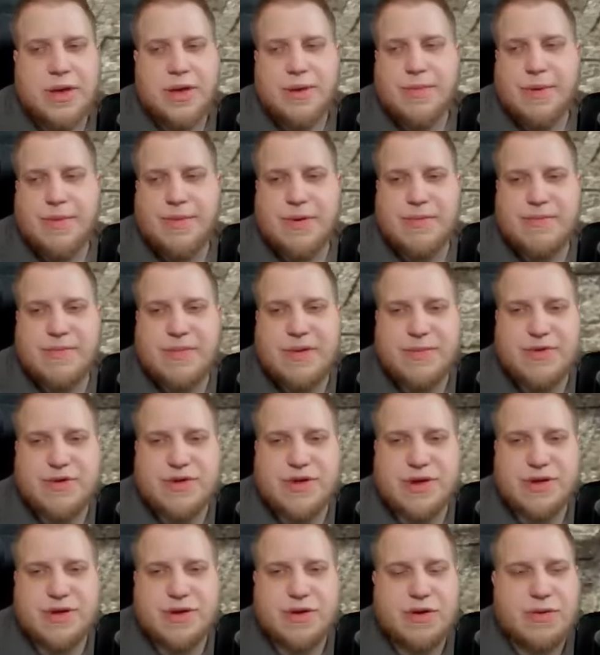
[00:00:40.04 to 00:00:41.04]
Powiem wam
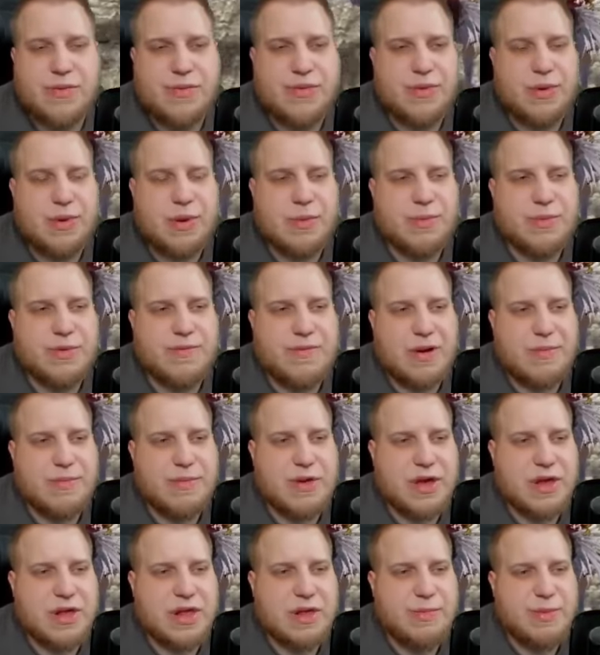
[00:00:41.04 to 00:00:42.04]
szczerze, kupiłem dwa
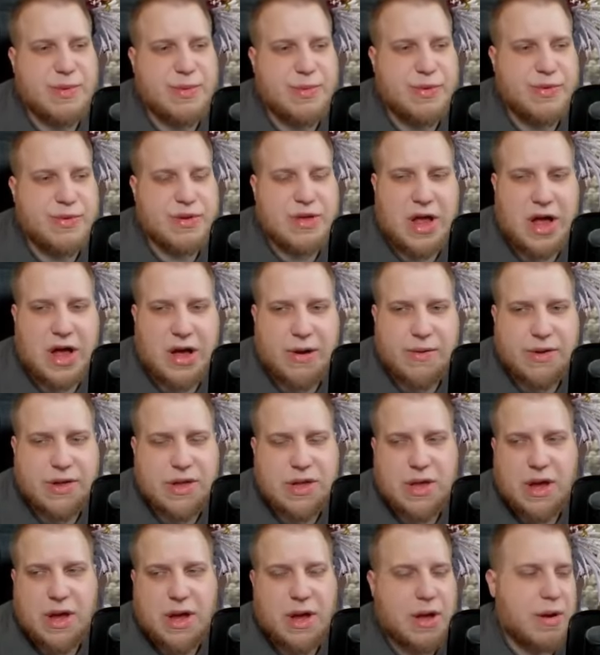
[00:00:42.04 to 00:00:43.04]
miksy, bo były na
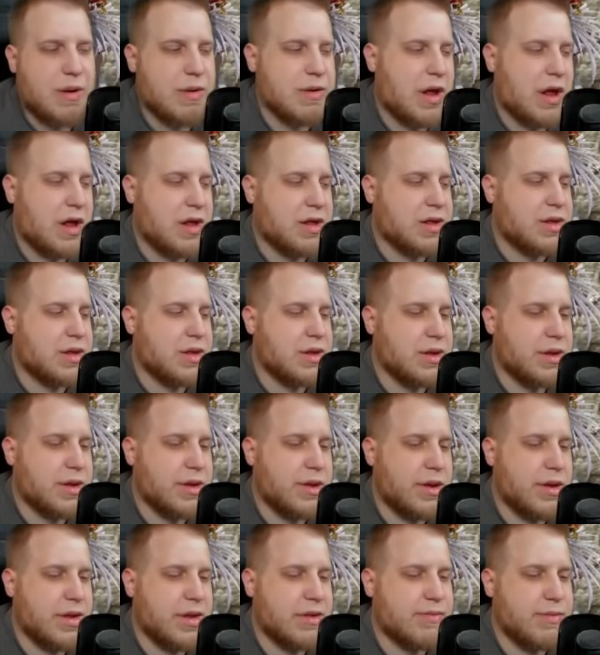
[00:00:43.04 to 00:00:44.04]
aukcjach oraz
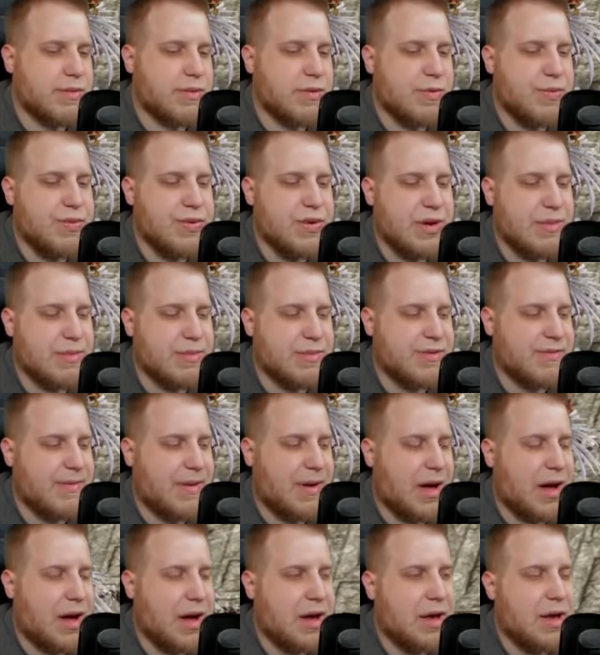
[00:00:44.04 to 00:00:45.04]
yy, kupiłem
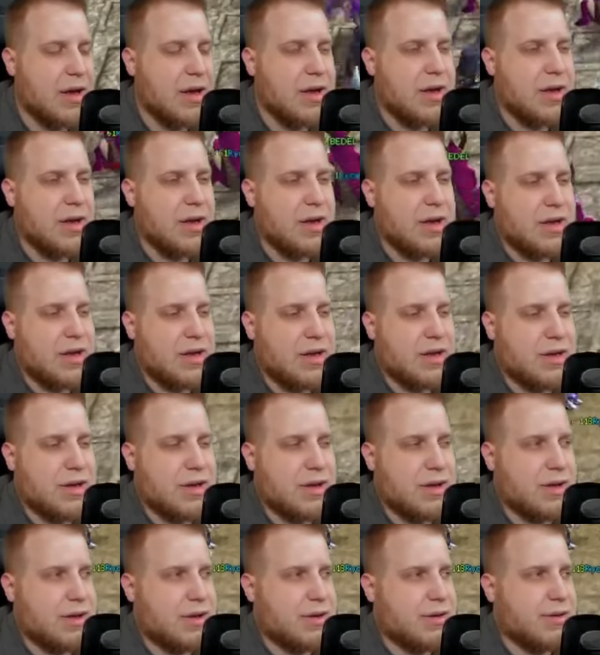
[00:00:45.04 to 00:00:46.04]
dwa
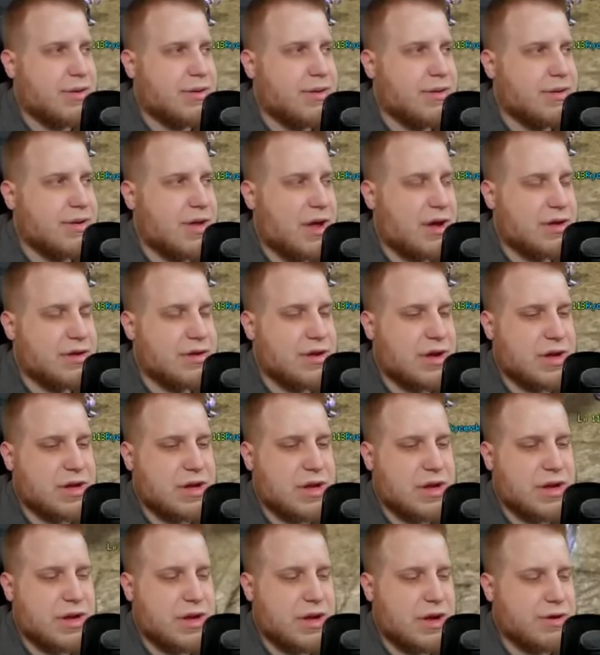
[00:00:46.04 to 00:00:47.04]
yy, na, na,
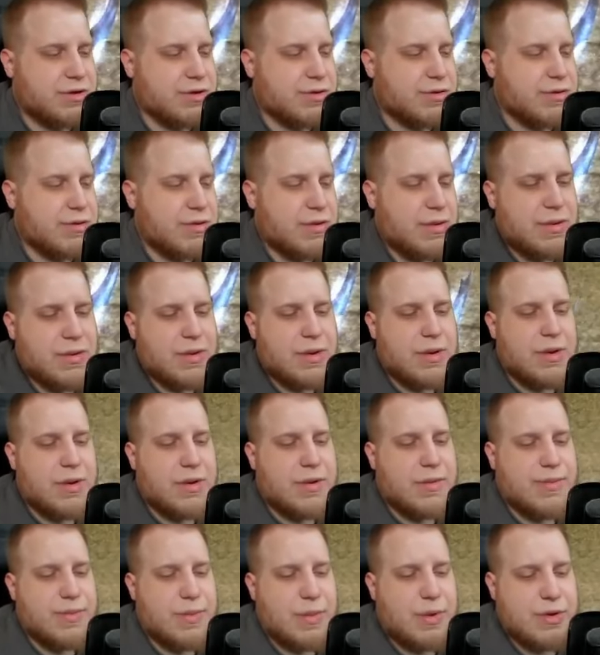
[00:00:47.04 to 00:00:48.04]
na ryneczku.
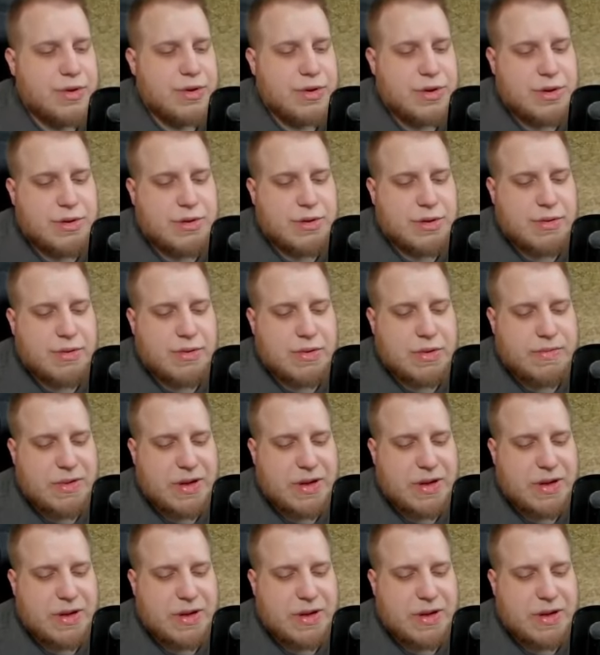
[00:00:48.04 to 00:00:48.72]
No i kur...